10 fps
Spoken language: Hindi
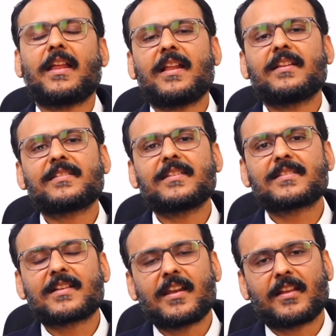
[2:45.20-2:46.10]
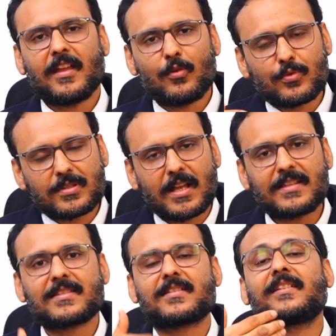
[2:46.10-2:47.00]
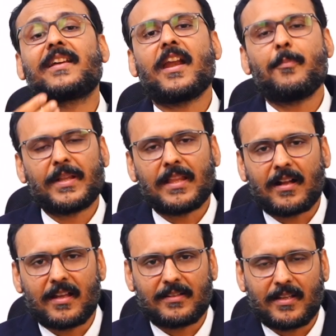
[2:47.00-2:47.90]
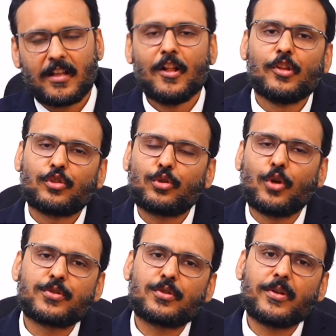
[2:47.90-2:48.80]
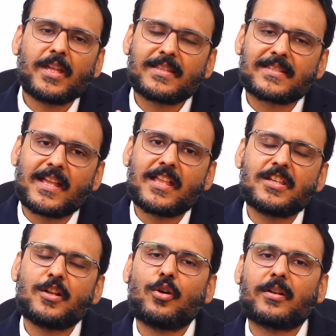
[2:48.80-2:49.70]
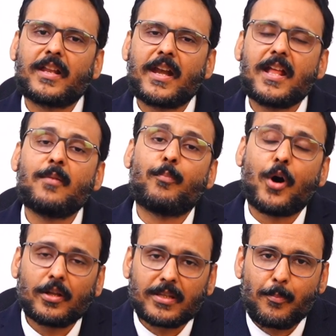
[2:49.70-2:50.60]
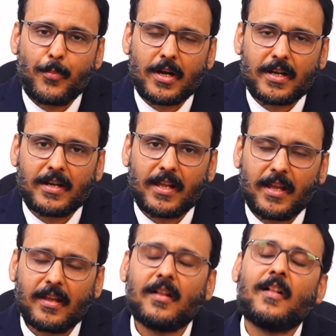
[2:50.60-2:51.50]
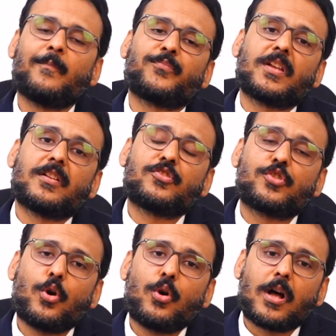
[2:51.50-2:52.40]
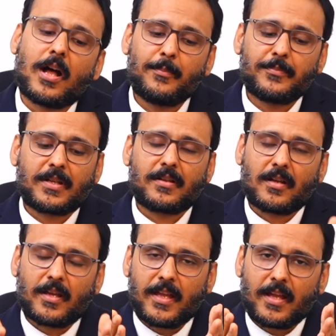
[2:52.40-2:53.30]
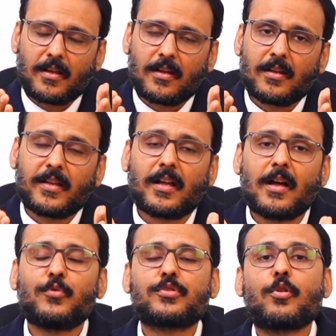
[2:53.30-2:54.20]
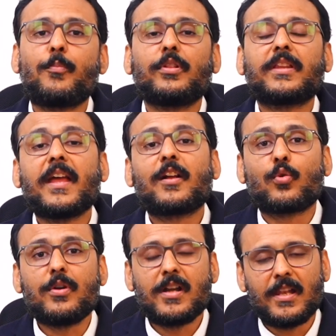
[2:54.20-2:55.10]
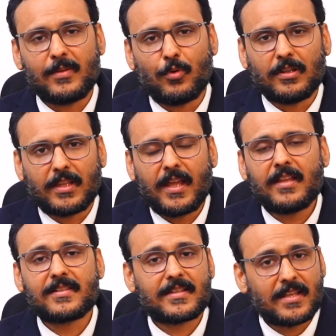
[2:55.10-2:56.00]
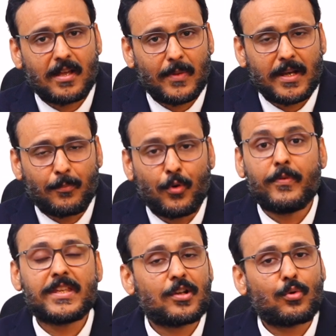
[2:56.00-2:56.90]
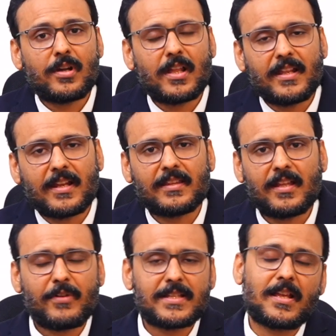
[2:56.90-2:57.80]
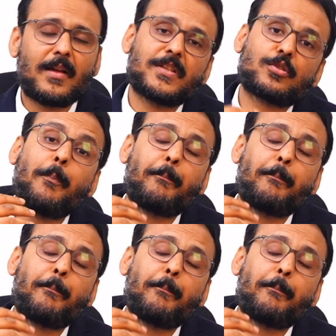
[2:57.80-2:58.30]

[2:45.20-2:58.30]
एनालिसिस करके उसका ग्रेड पता करते हैं तो दोस्तों ये स्टेजिंग और ग्रेडिंग बहुत इंपॉर्टेंट है जो हम हम उसको बोलते हैं कुंडली बोलते हैं जैसे हमारे भविष्य कुंडली रहती है वैसे हम इसको